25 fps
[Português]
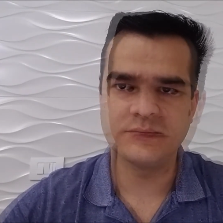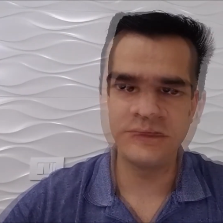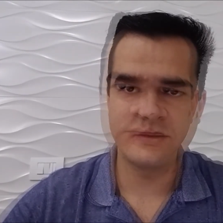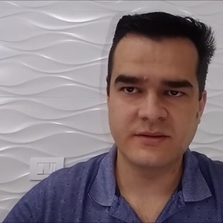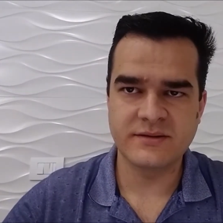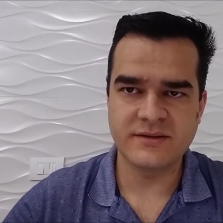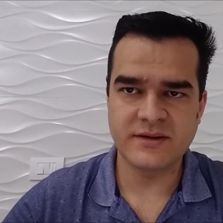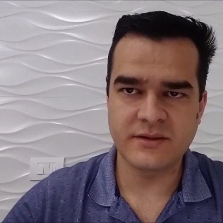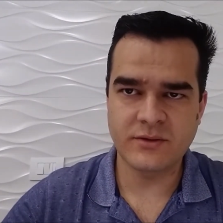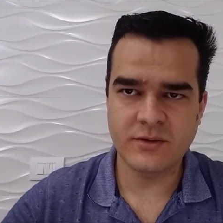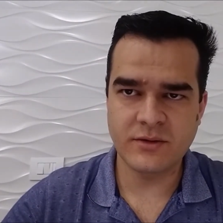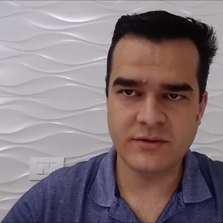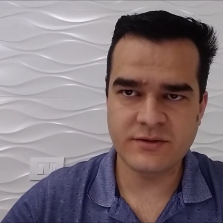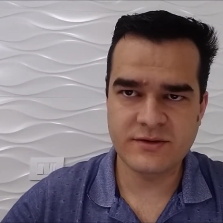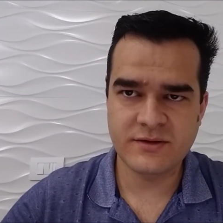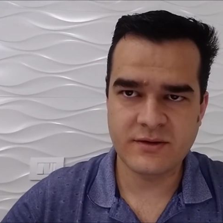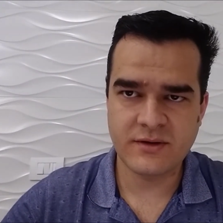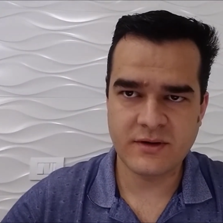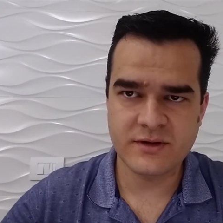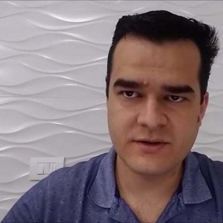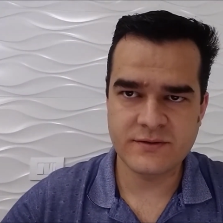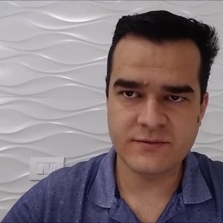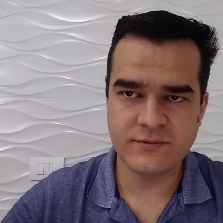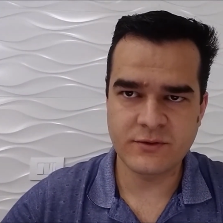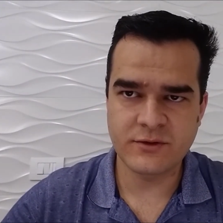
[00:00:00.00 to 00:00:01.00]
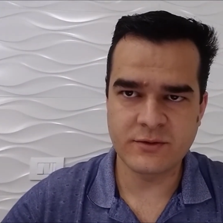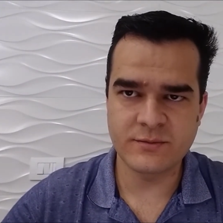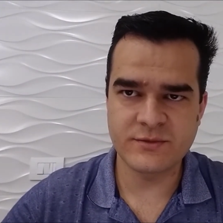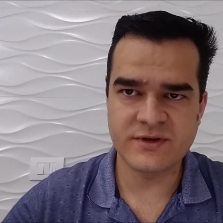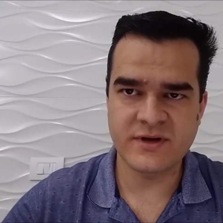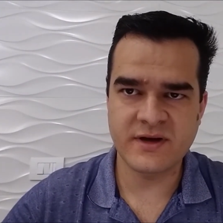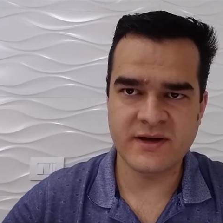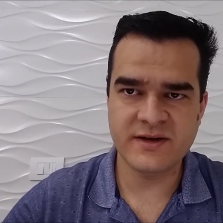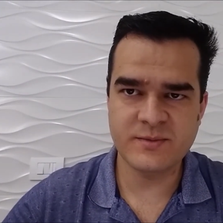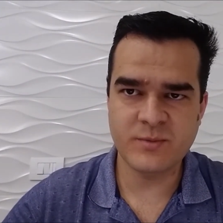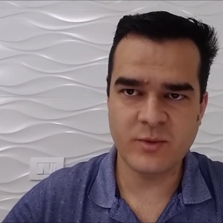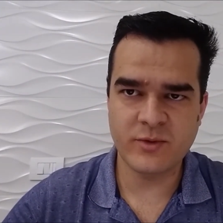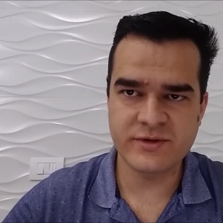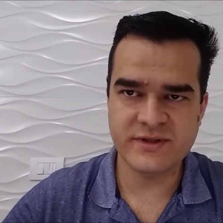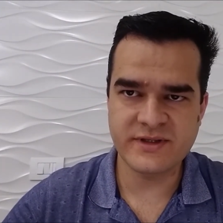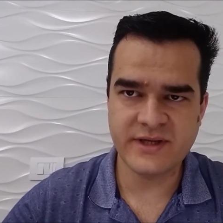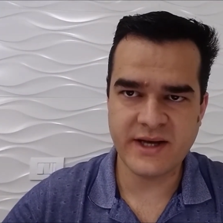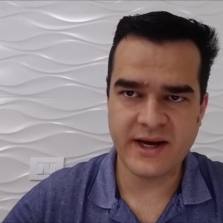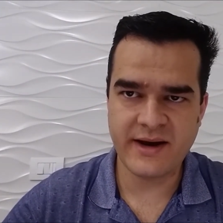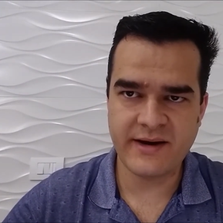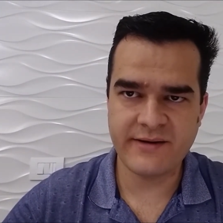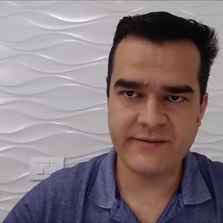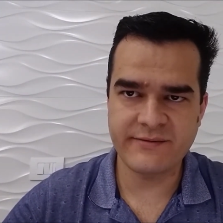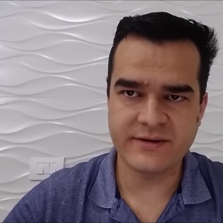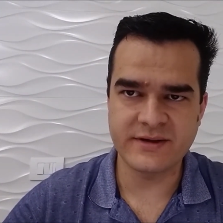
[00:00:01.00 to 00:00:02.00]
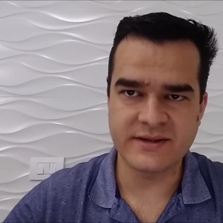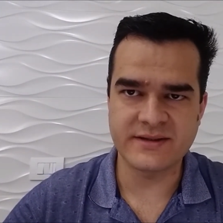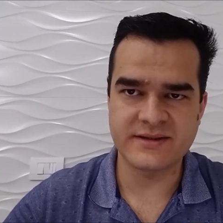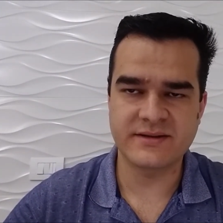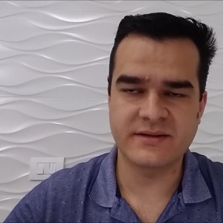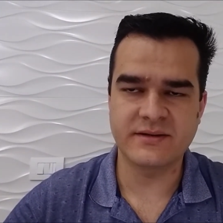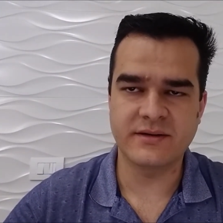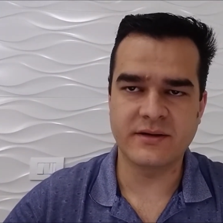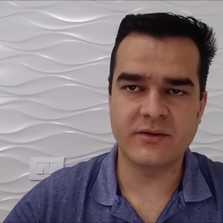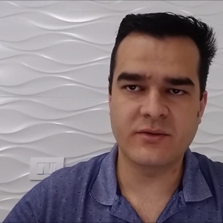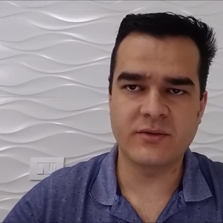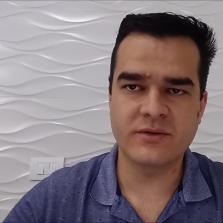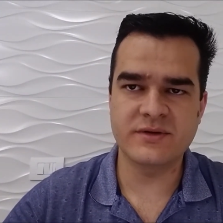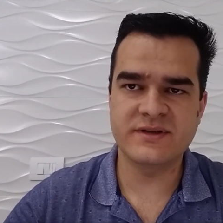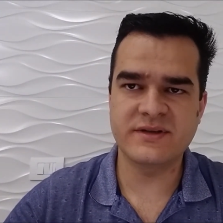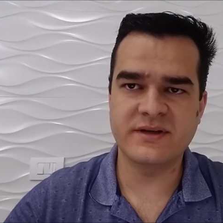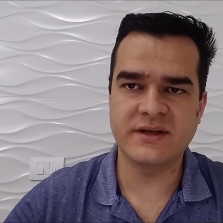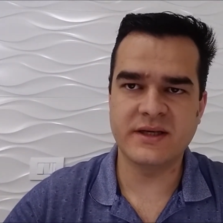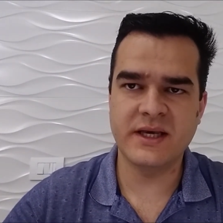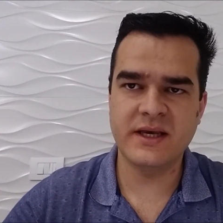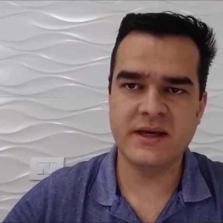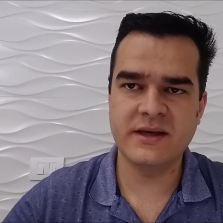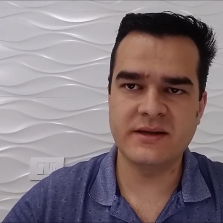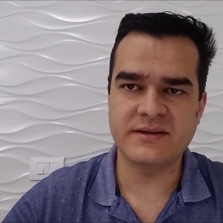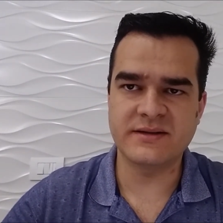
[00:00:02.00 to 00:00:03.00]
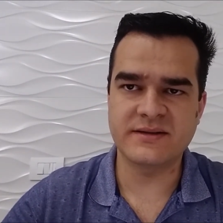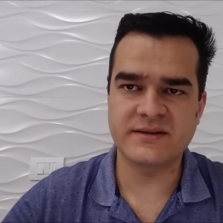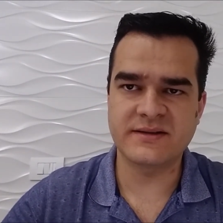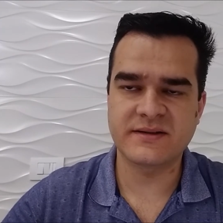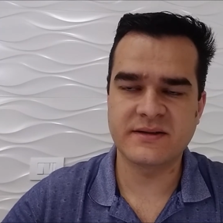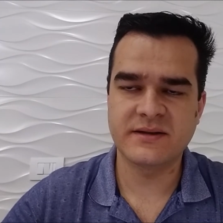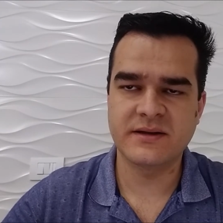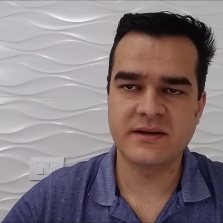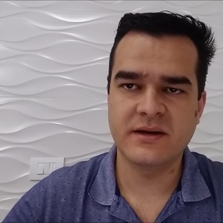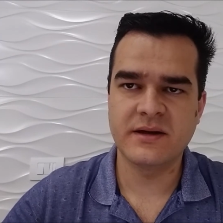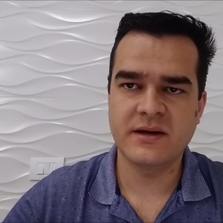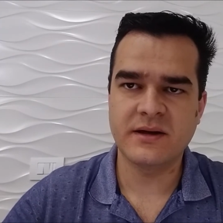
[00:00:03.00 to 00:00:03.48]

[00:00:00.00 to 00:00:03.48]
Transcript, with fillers: Se todos nós formos responsáveis e conscientes,